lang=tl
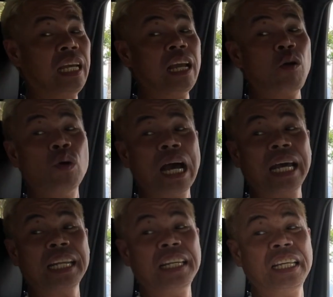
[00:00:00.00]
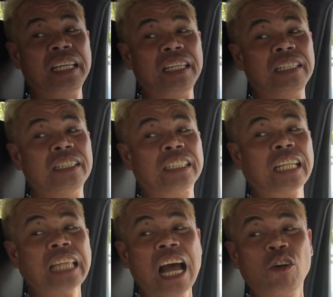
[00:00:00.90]
eh, ako nga rin eh.
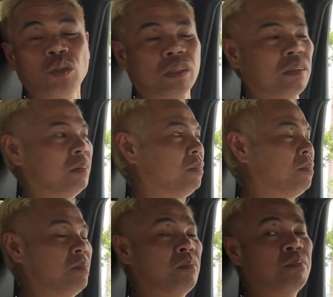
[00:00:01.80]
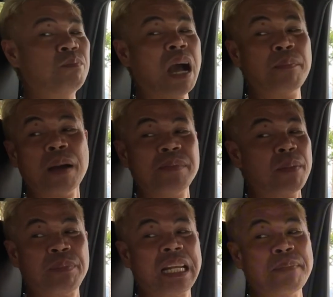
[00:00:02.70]
Natatakot. Baka mamaya
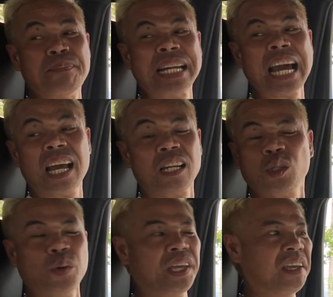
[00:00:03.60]
biglang manakal to eh.